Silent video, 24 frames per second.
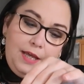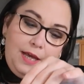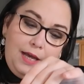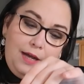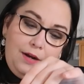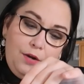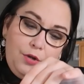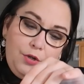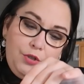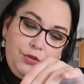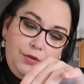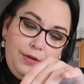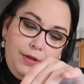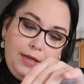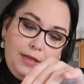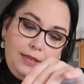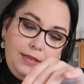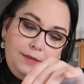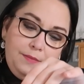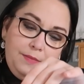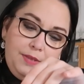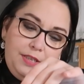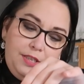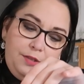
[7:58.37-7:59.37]
Alors, je regarde
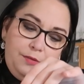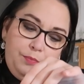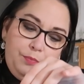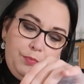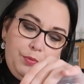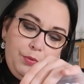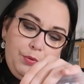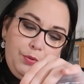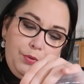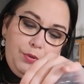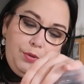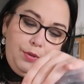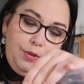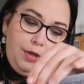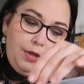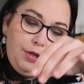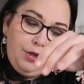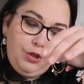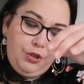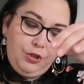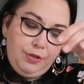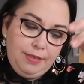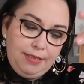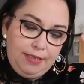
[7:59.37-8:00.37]
un petit peu.
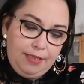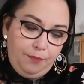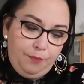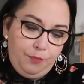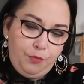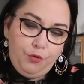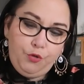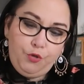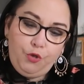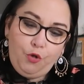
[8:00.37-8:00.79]
Euh, je ne sais plus.